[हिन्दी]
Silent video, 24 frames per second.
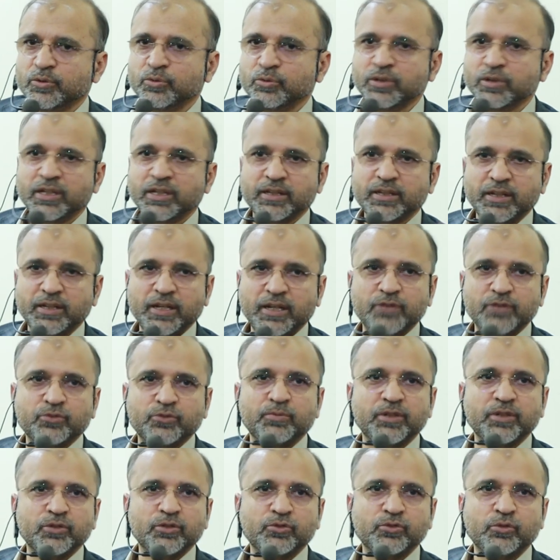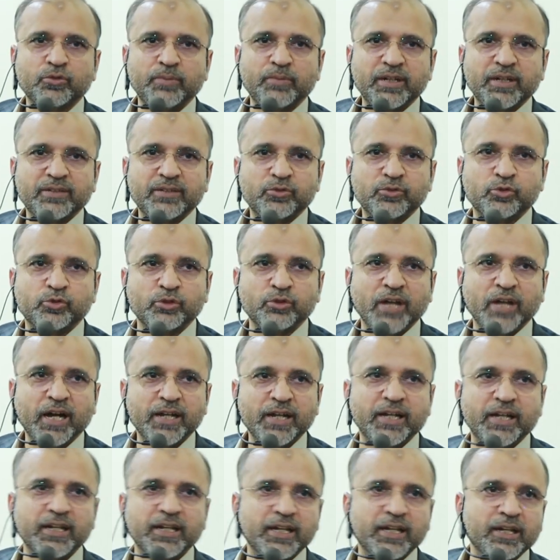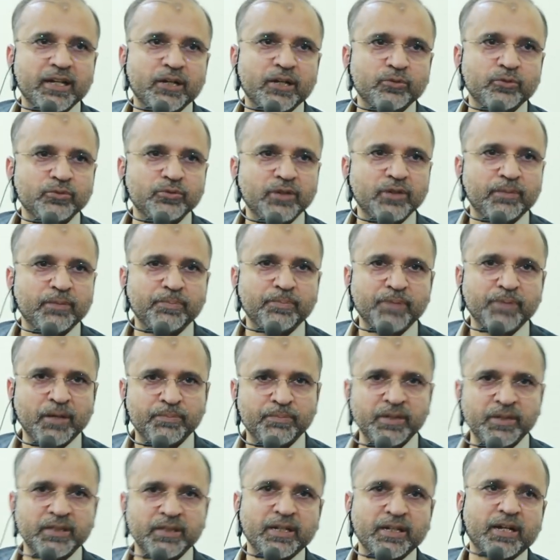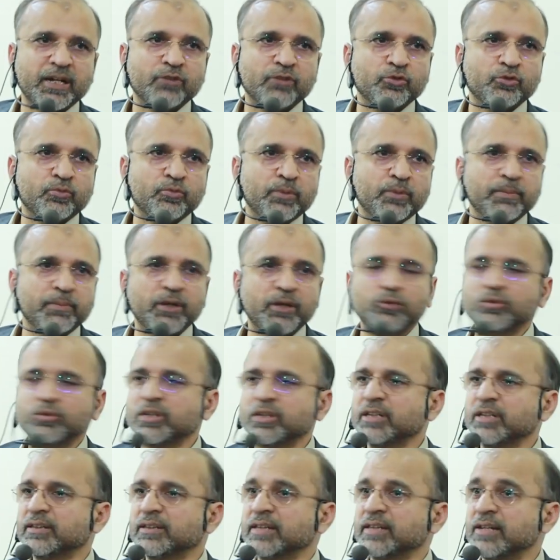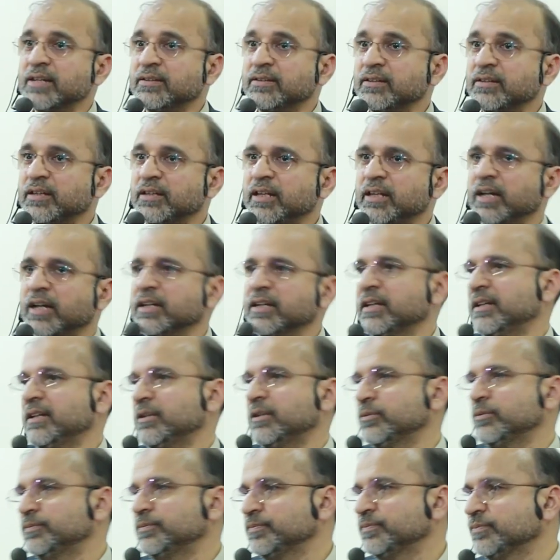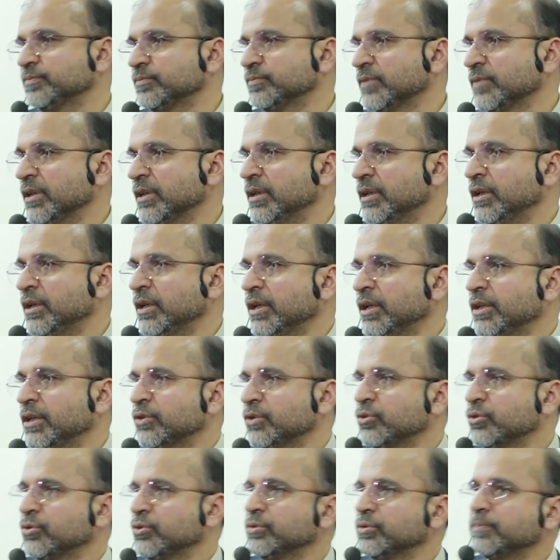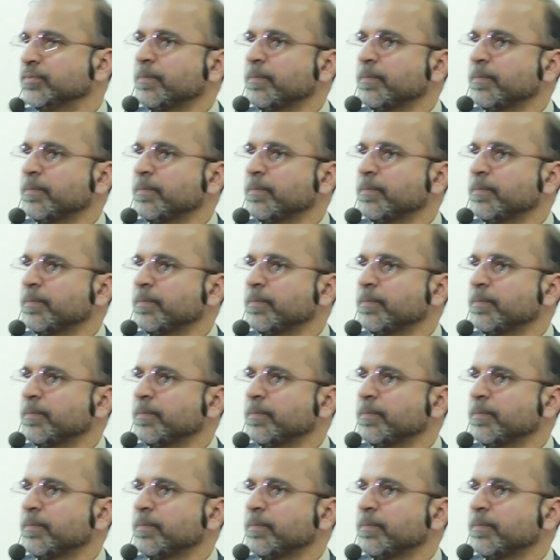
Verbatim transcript: उनके तनाजुर में जिसको मैं सुधाना कह रहा हूँ अब अपने तनाजुर में मैं उसे तजकिया कह रहा हूँ तो